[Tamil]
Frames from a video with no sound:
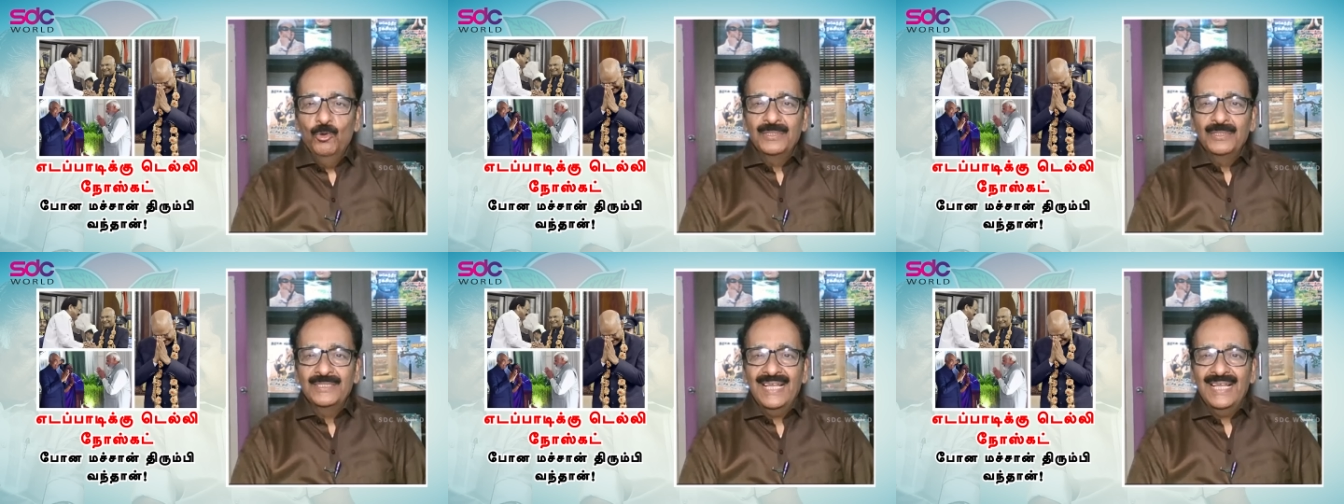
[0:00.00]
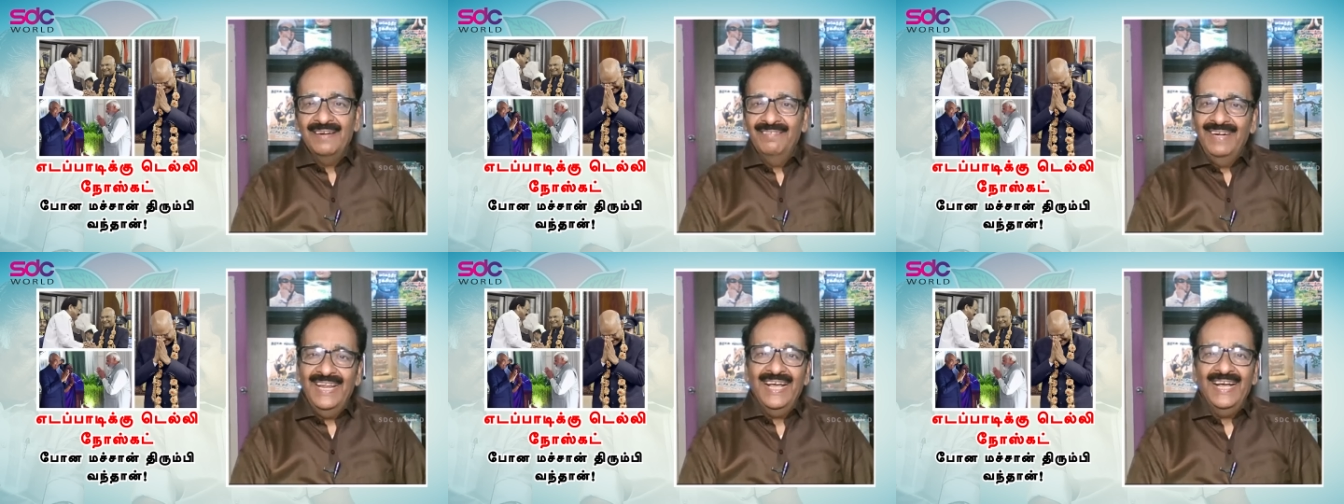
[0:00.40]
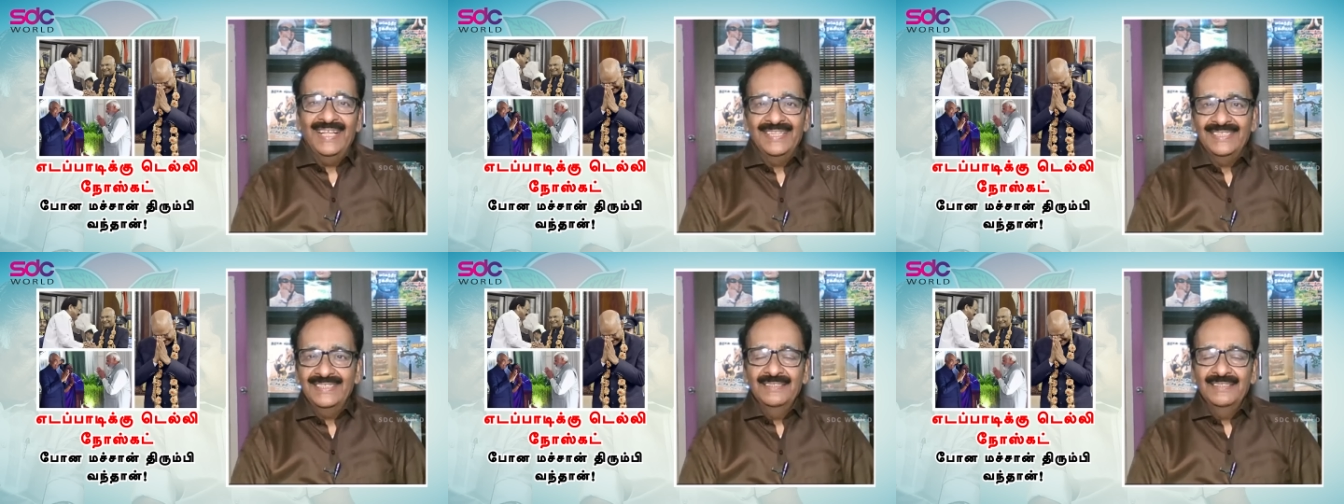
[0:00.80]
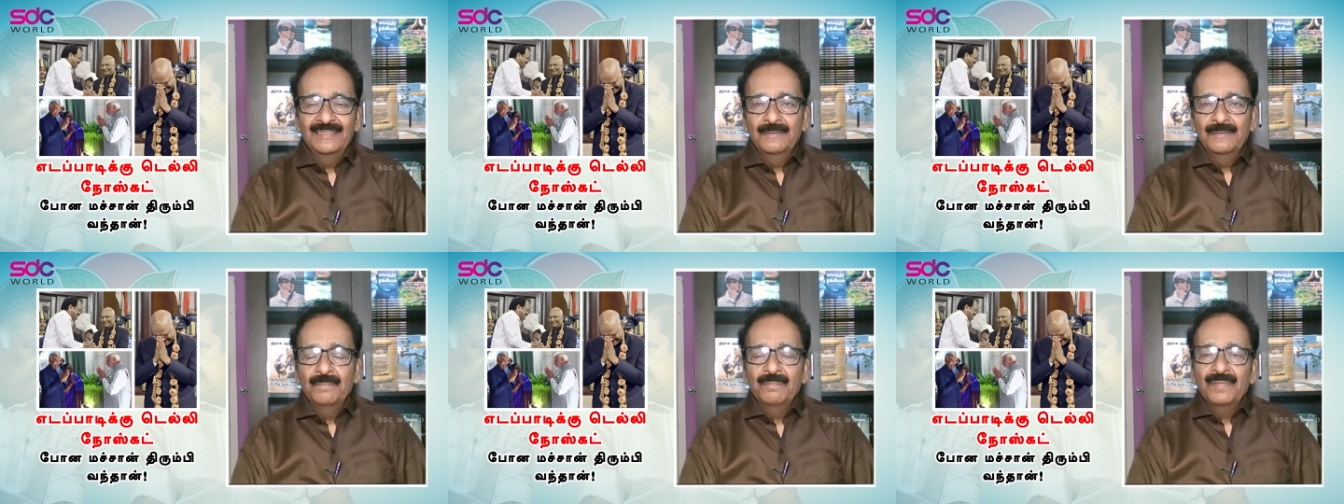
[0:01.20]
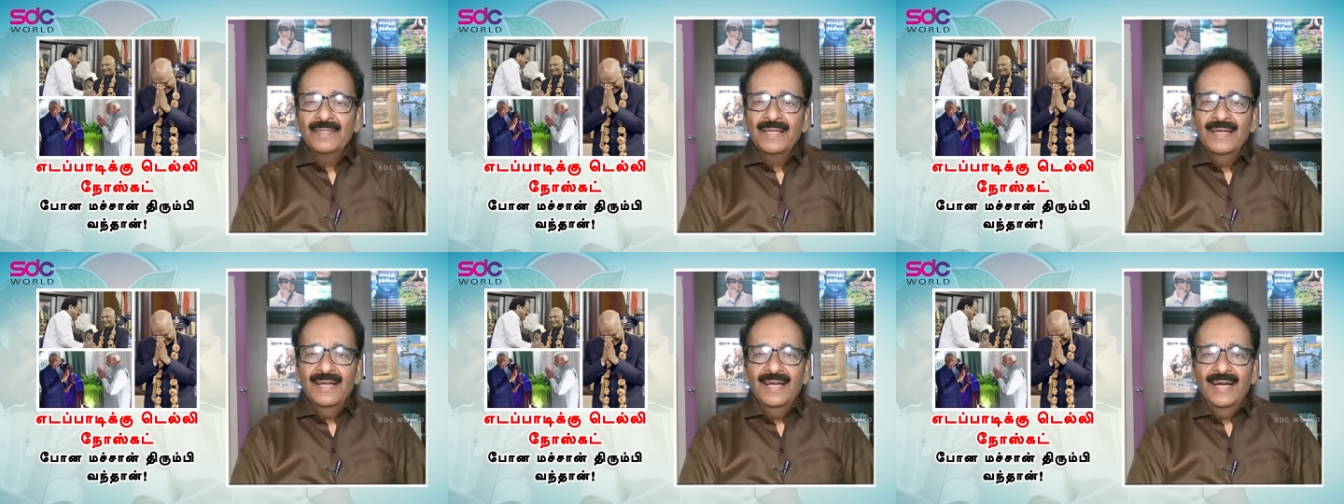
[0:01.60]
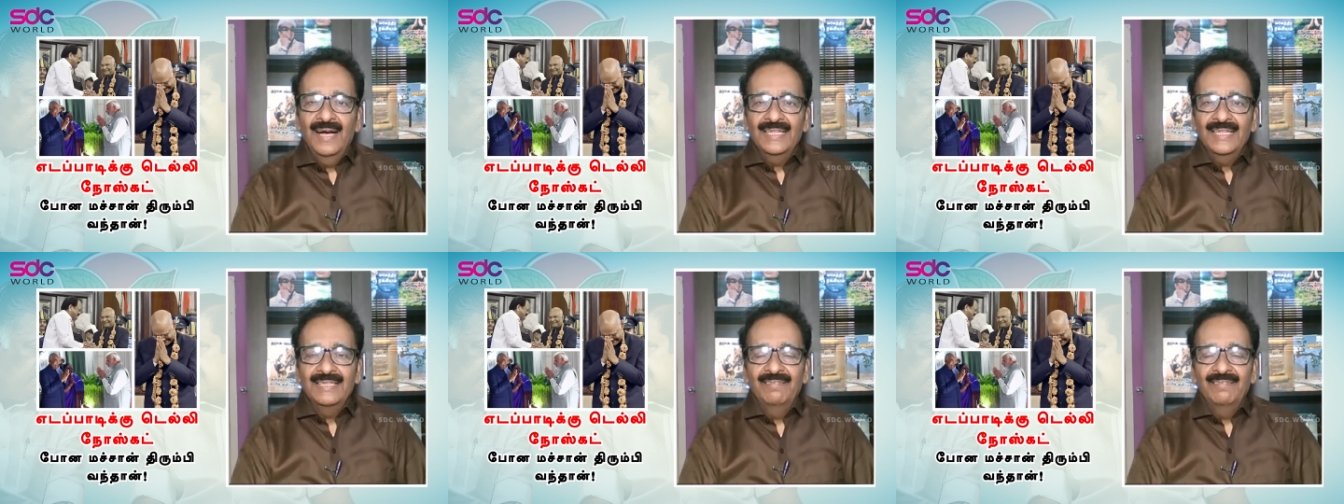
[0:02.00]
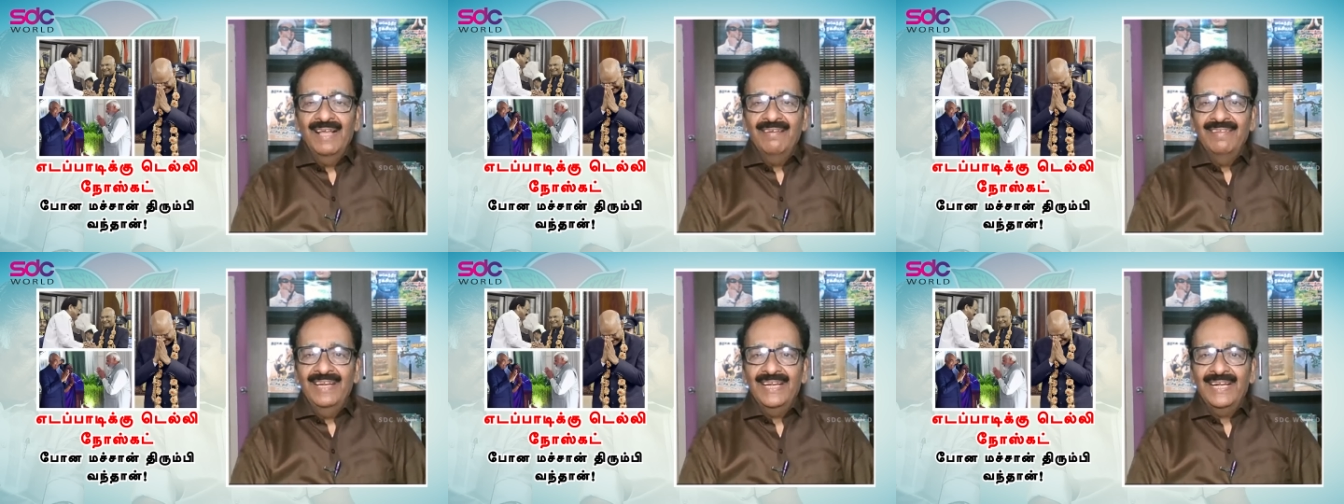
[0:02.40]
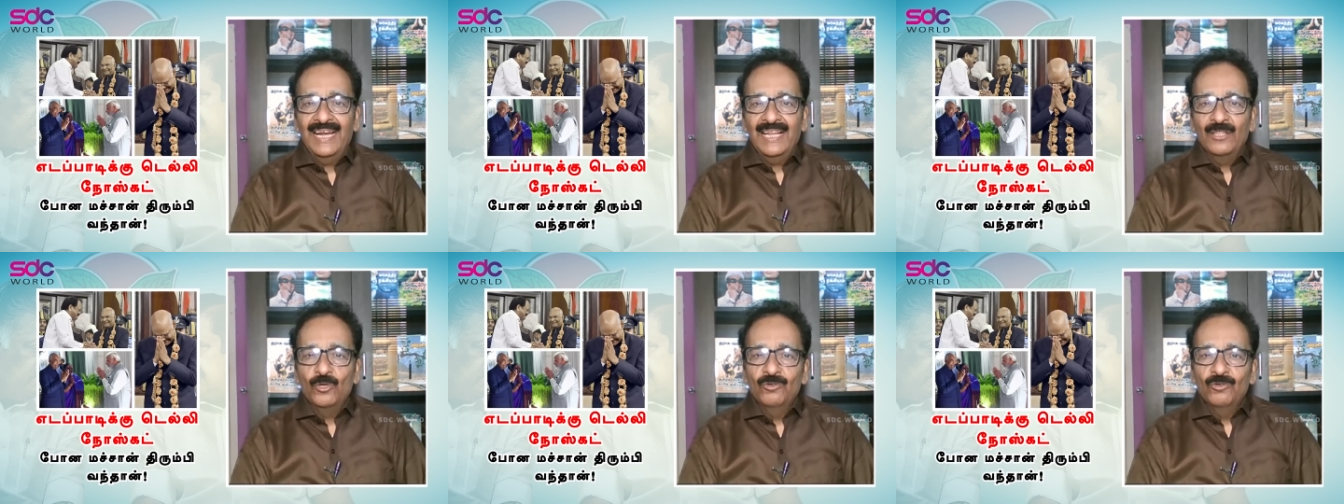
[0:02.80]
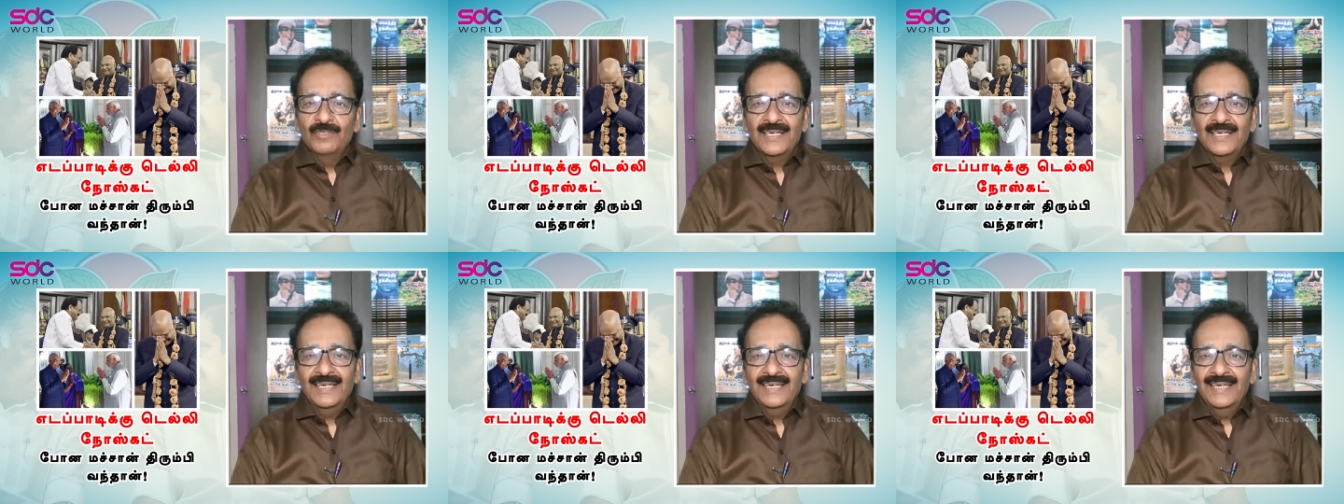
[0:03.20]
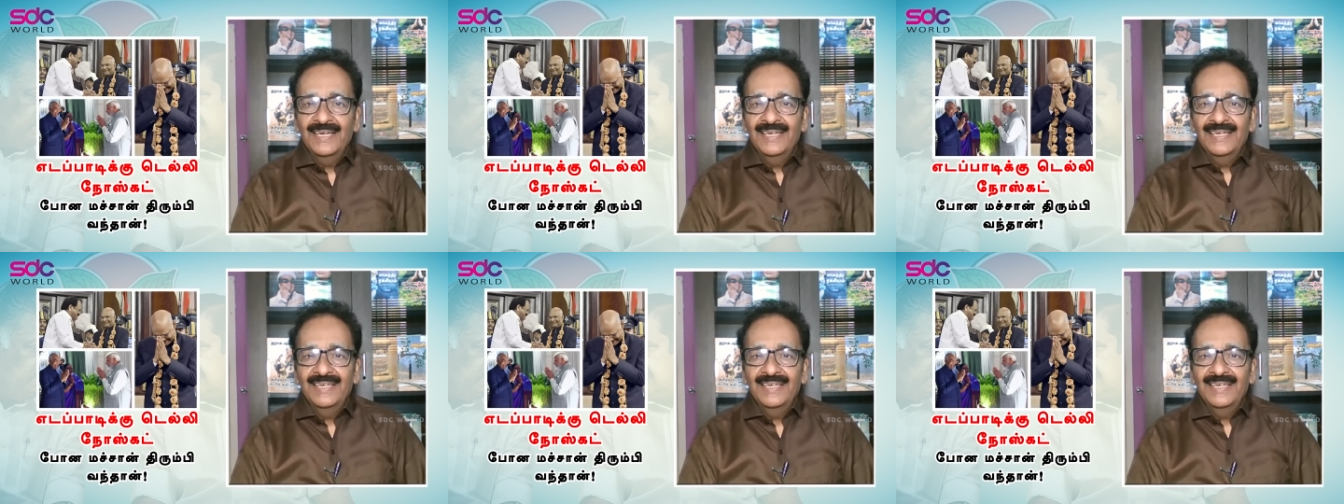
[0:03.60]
பிரிவு உபசார விழா அது அந்த விழாவிலே கலந்து கொள்வதற்கு